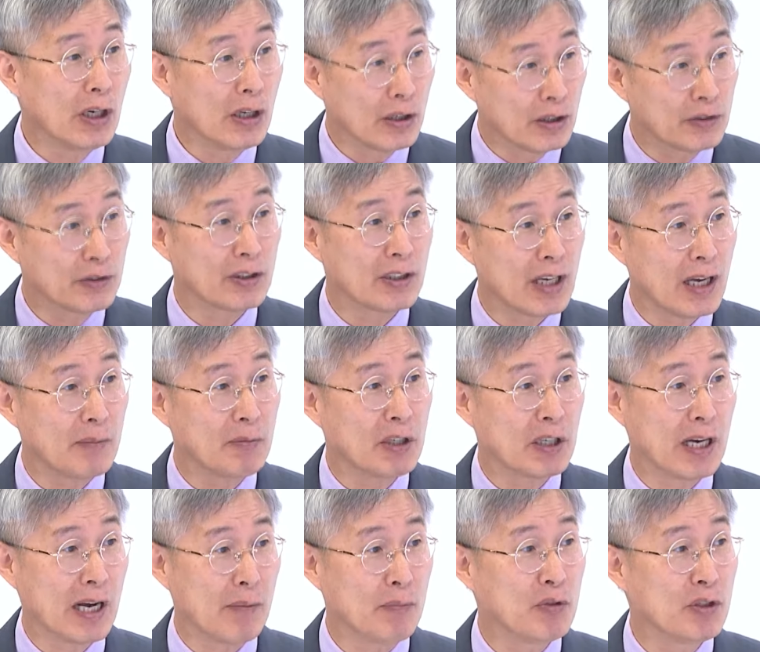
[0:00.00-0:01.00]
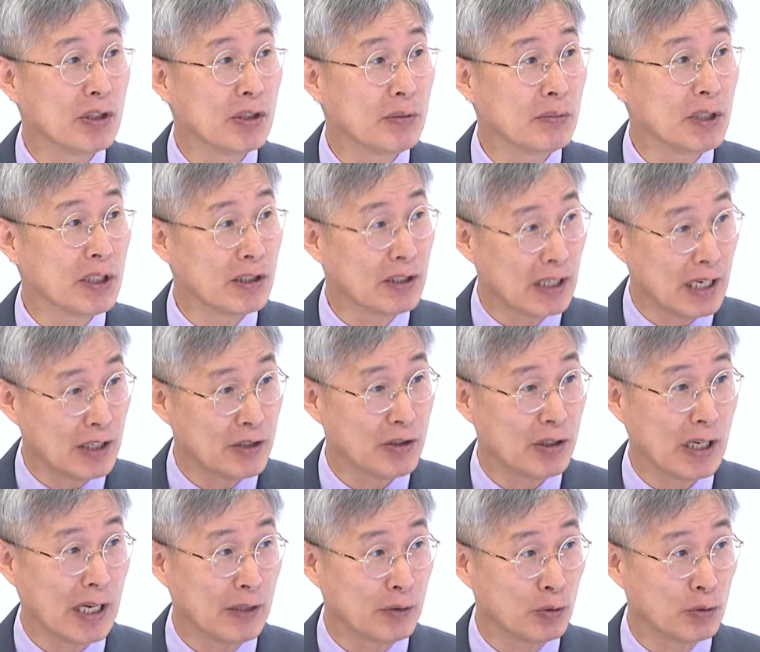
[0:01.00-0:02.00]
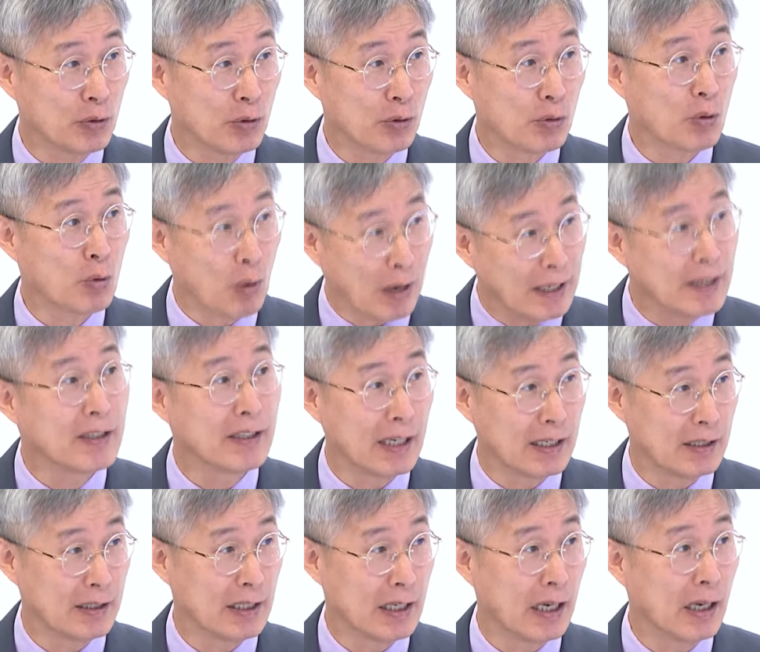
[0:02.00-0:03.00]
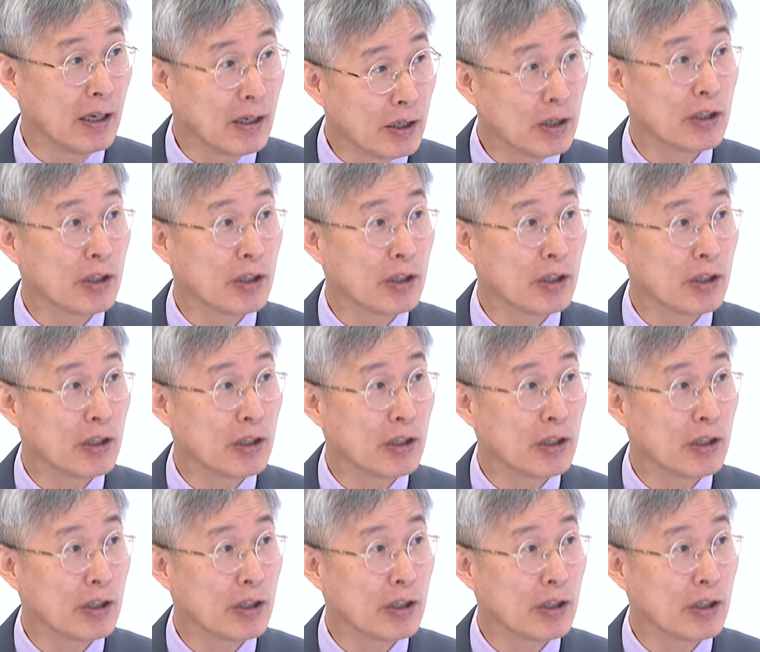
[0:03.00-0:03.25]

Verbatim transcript: 어떻게 하면 감염이 일어나지 않도록 관리를 하느냐